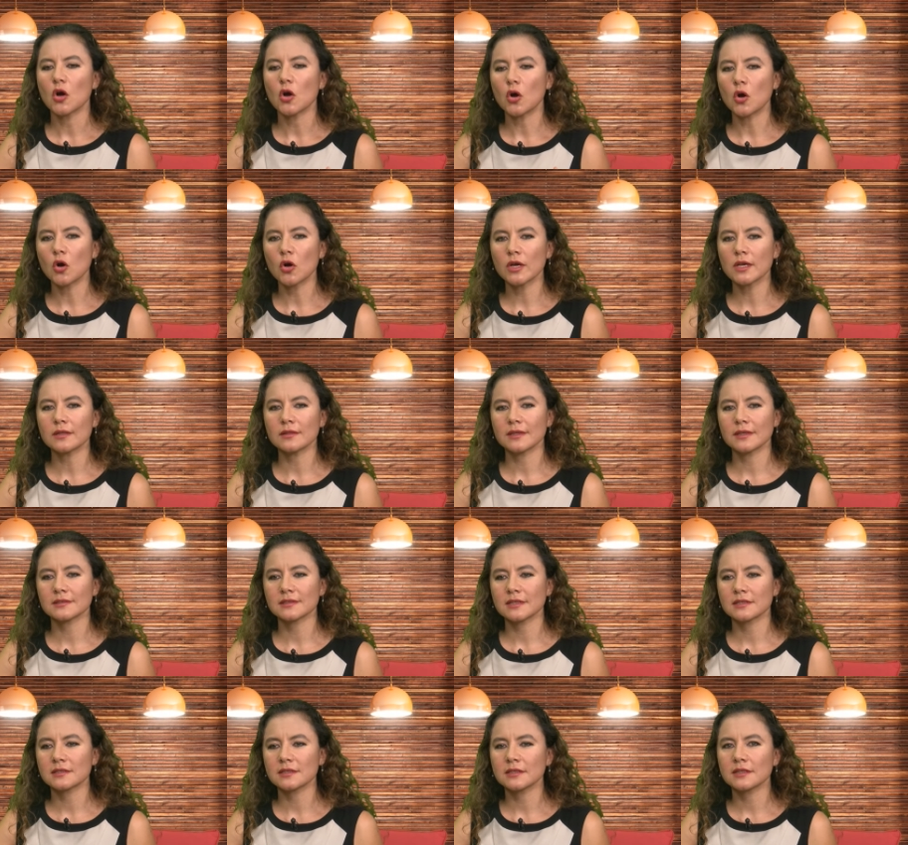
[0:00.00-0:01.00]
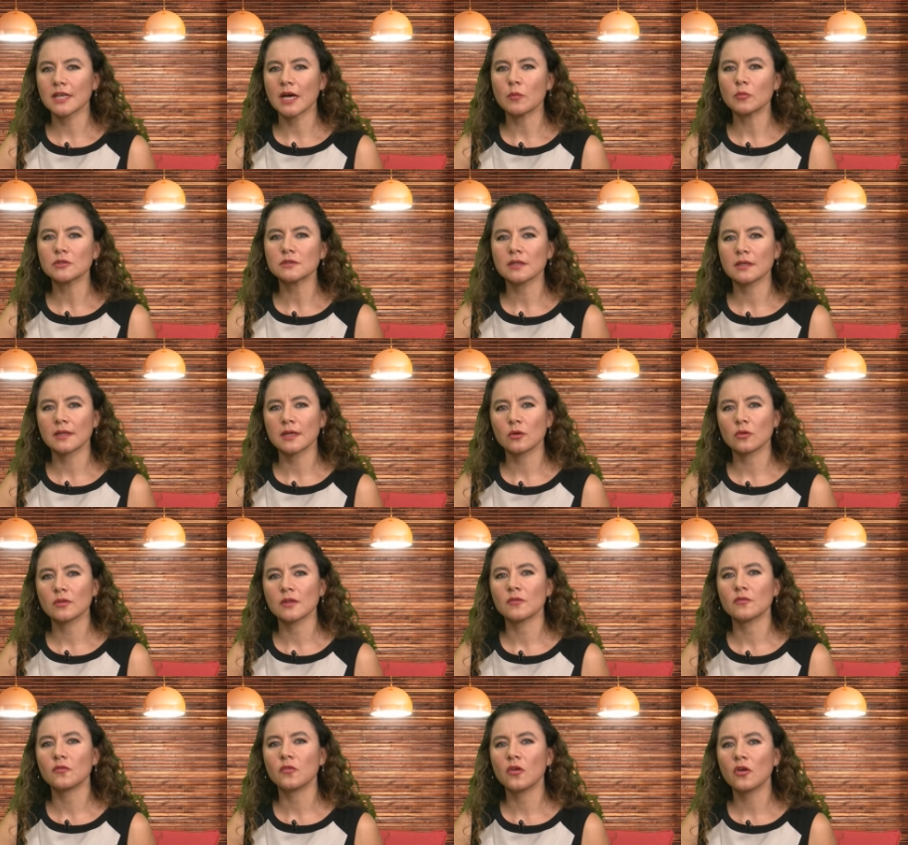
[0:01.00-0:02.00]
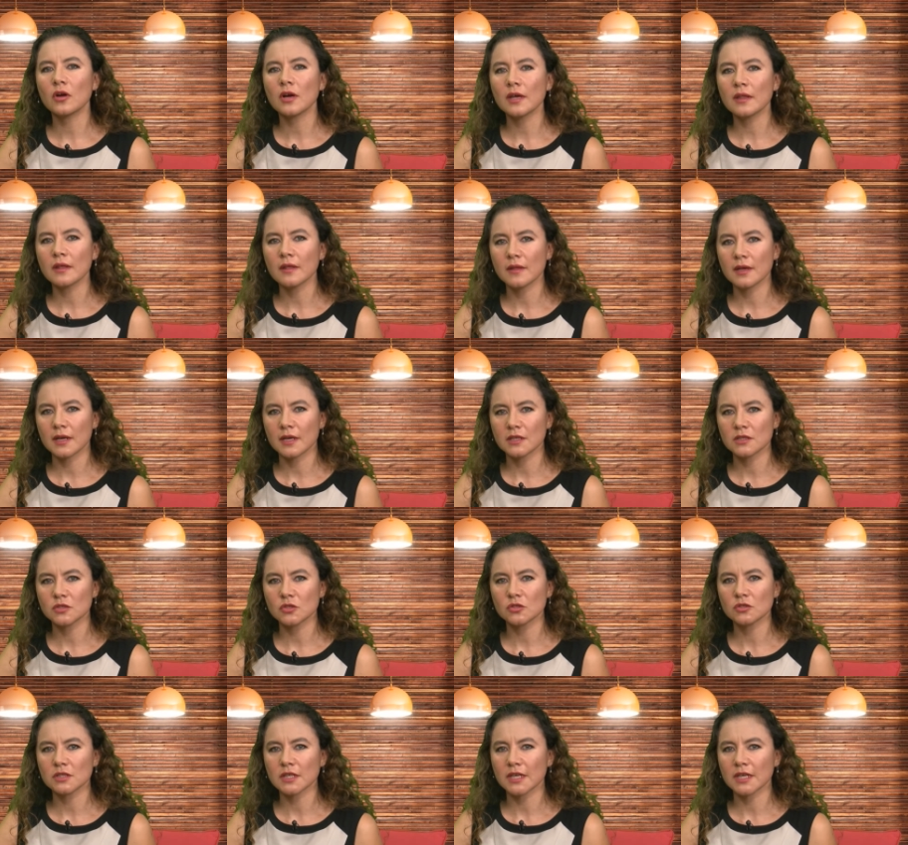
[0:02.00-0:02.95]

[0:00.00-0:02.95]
Hoy necesitamos tener un enfoque de derechos